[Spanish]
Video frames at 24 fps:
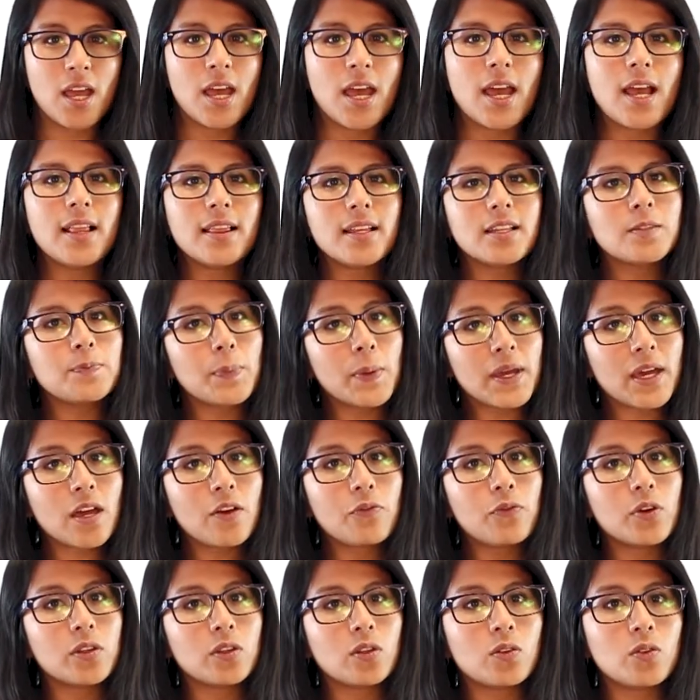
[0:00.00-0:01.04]
El despegue
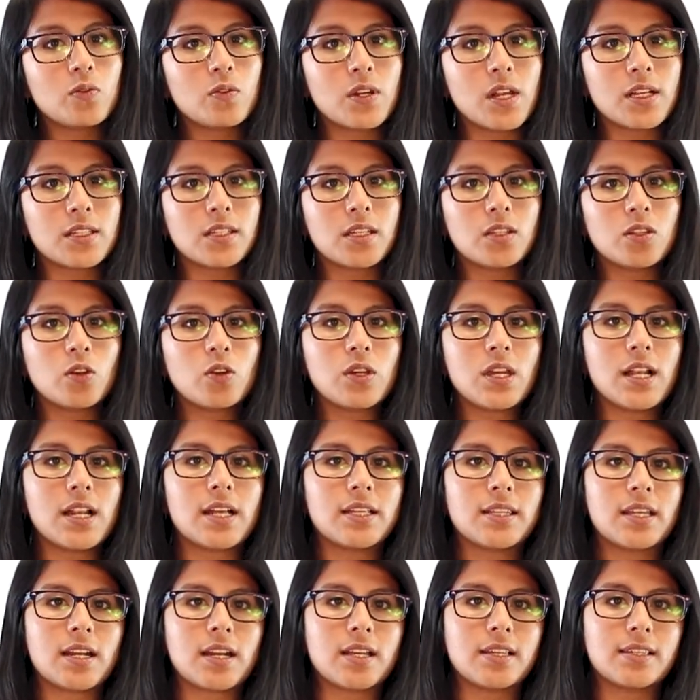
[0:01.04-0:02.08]
fue todo un éxito y el
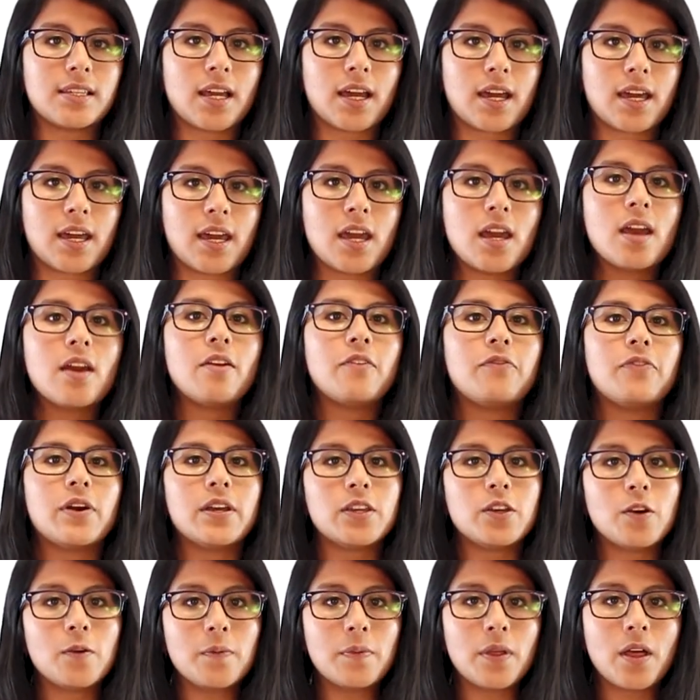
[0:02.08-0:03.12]
aterrizaje
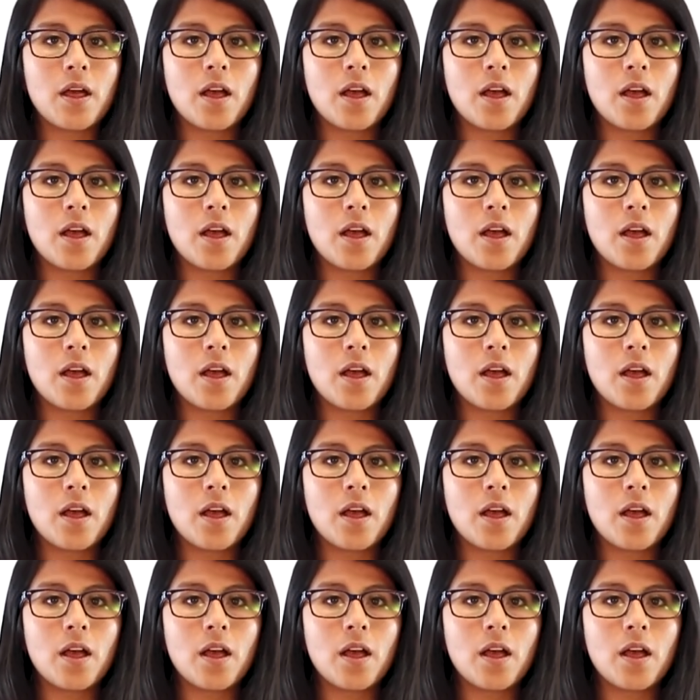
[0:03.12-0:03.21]
falló,